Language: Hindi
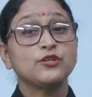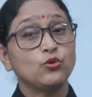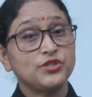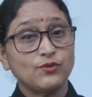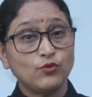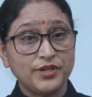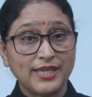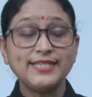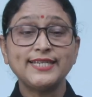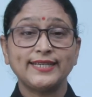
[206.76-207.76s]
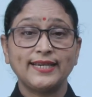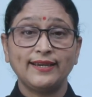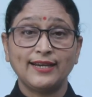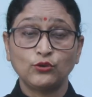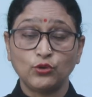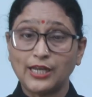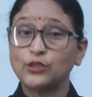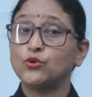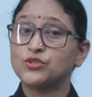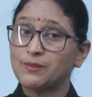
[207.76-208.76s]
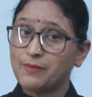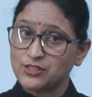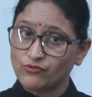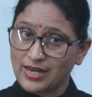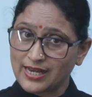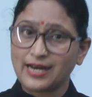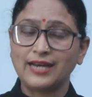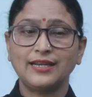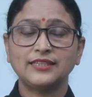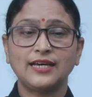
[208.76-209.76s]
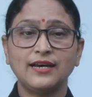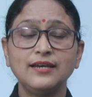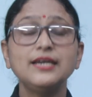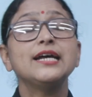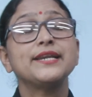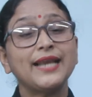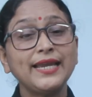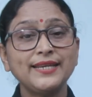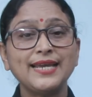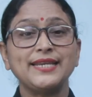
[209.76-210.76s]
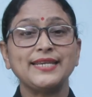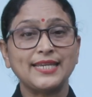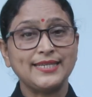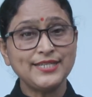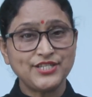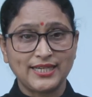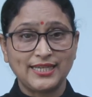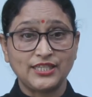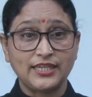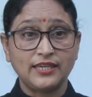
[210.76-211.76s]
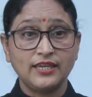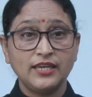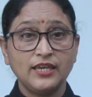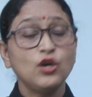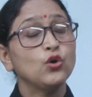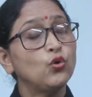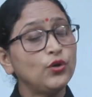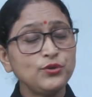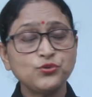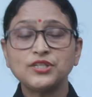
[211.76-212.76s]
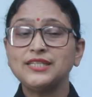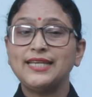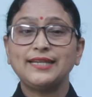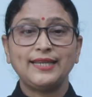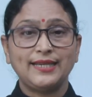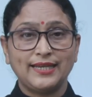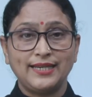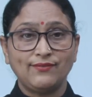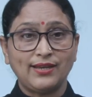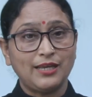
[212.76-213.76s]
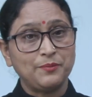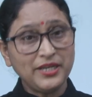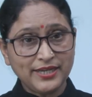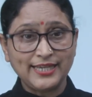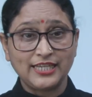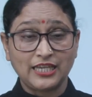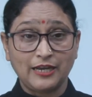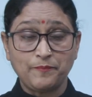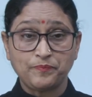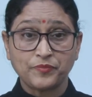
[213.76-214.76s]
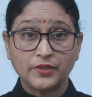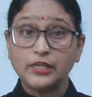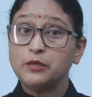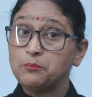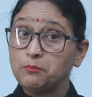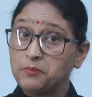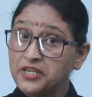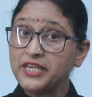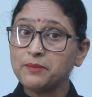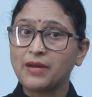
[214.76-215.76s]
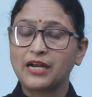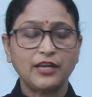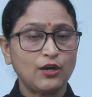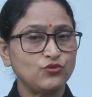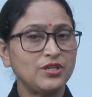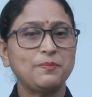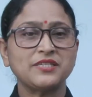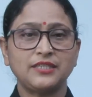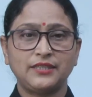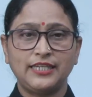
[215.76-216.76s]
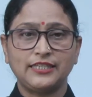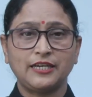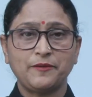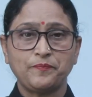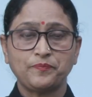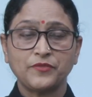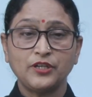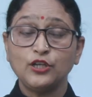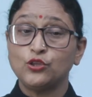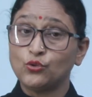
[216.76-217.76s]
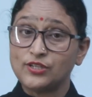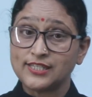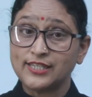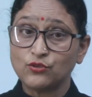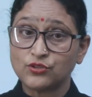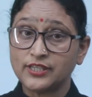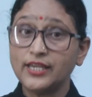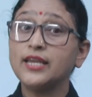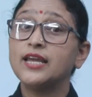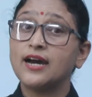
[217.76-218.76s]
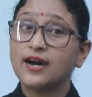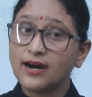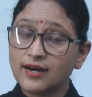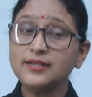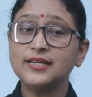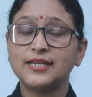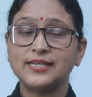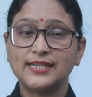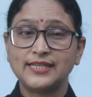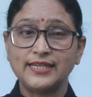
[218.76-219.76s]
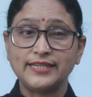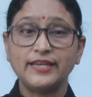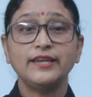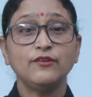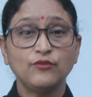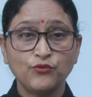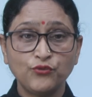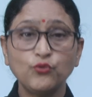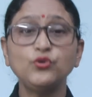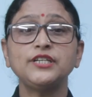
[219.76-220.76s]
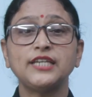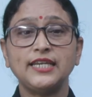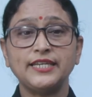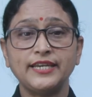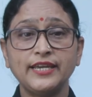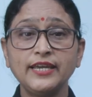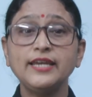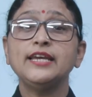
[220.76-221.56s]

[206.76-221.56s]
क्योंकि जब वो नई जगह गया तो ना तो उसके पास वहाँ खाना था ना ही रहने के लिए जगह थी कोई उसकी देखरेख करने वाला भी नहीं था भीख मांगना उसे पसंद नहीं था तो इसलिए उसने अर्न करने के लिए फूड के लिए